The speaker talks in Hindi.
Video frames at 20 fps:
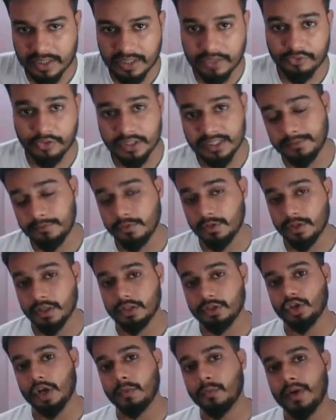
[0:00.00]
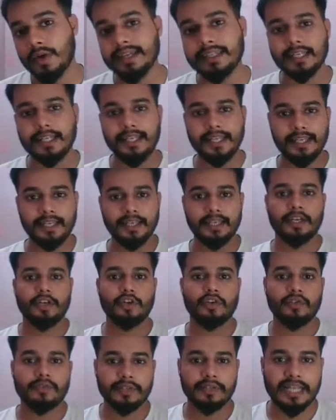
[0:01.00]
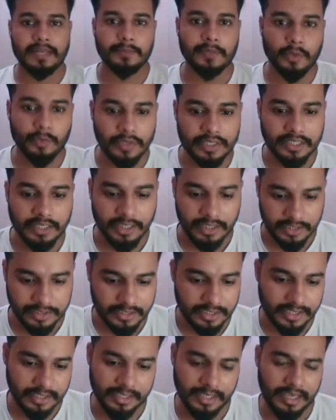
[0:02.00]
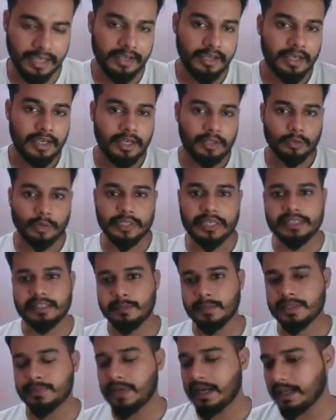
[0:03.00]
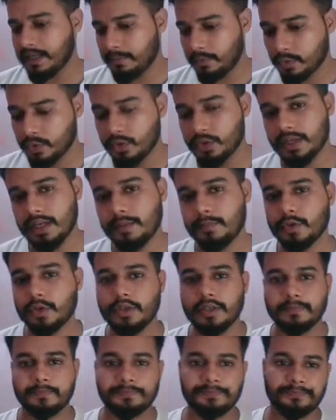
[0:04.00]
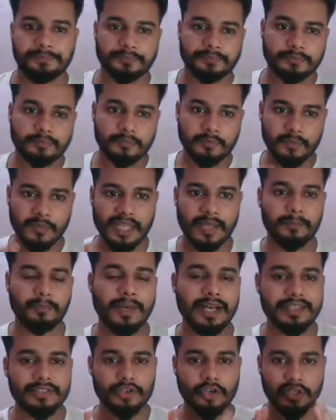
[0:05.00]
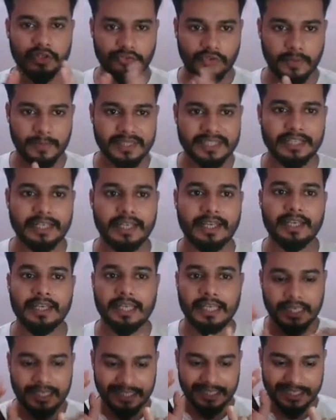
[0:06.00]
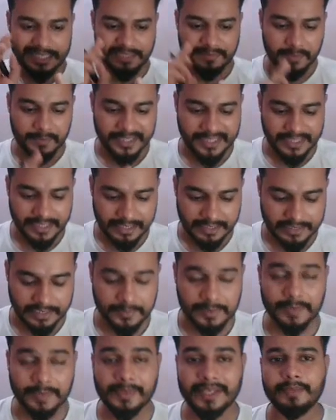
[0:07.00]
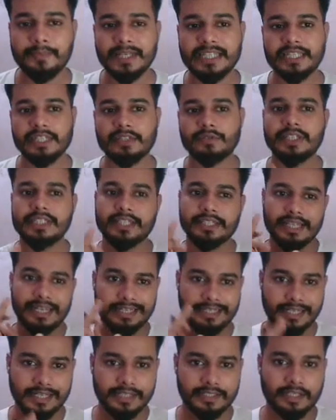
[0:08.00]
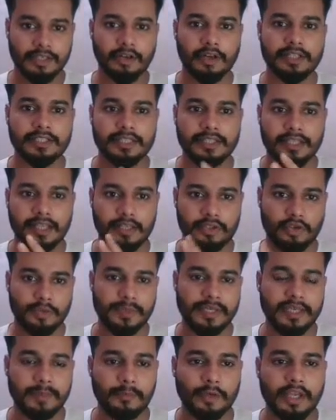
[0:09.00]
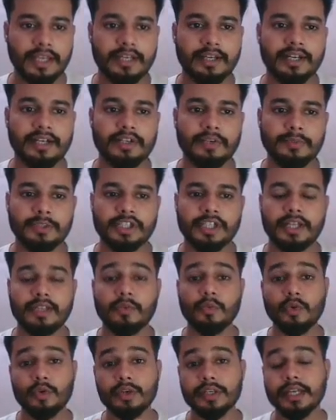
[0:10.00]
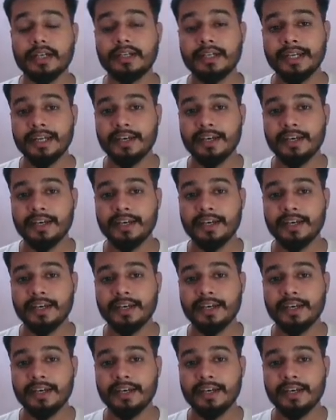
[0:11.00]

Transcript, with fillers: सिर्फ और सिर्फ जॉब वाई के लिए ही ओवर टाइम का वर्क किया गया तो ये समझ में आ गया आप लोग को कि हम लोग पास जो इन्फॉर्मेशन है इसमें बेसिकली सबसे पहले बेसिक वेजेस हैं डीएनएस अलाउंसेस हैं जो भी इम्प्लॉय का कंट्रीब्यूशन है वो हो गया